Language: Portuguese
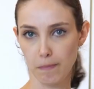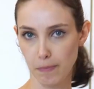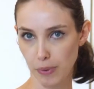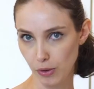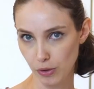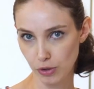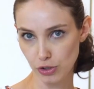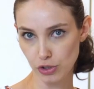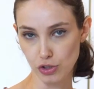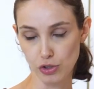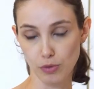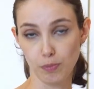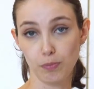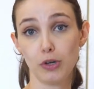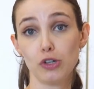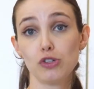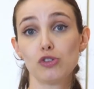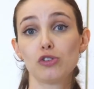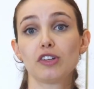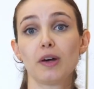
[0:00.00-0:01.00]
Pode.
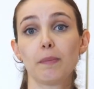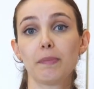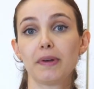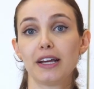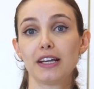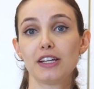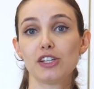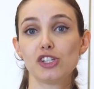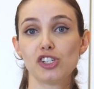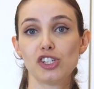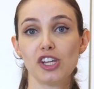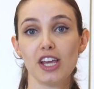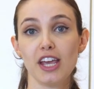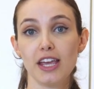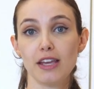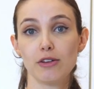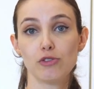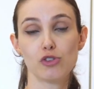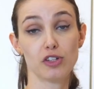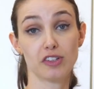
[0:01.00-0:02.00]
Pode usar para
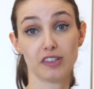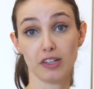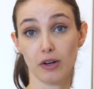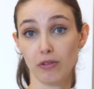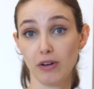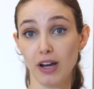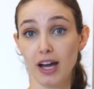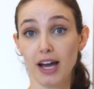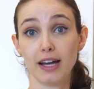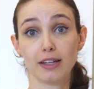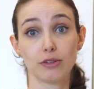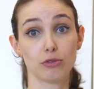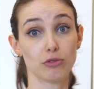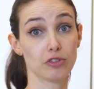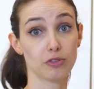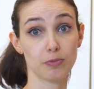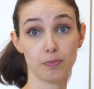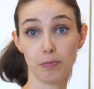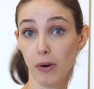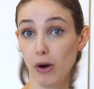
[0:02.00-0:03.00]
recheio de
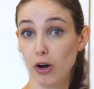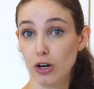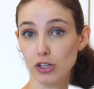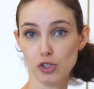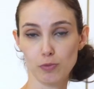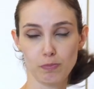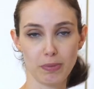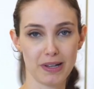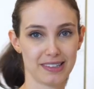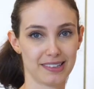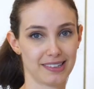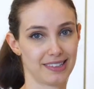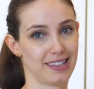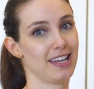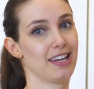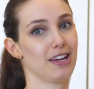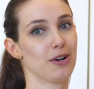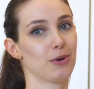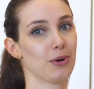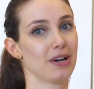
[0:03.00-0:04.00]
salgados? Pode.
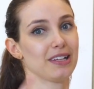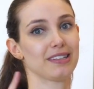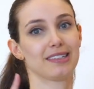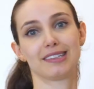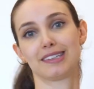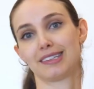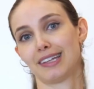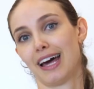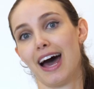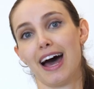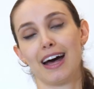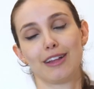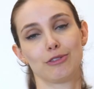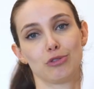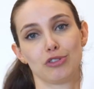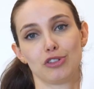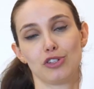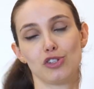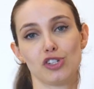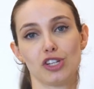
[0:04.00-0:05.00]
Pastel,
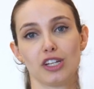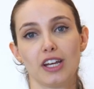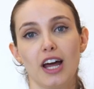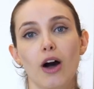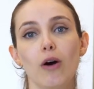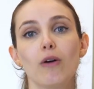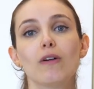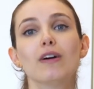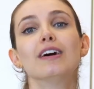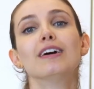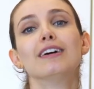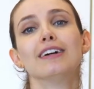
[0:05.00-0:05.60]
assados em geral.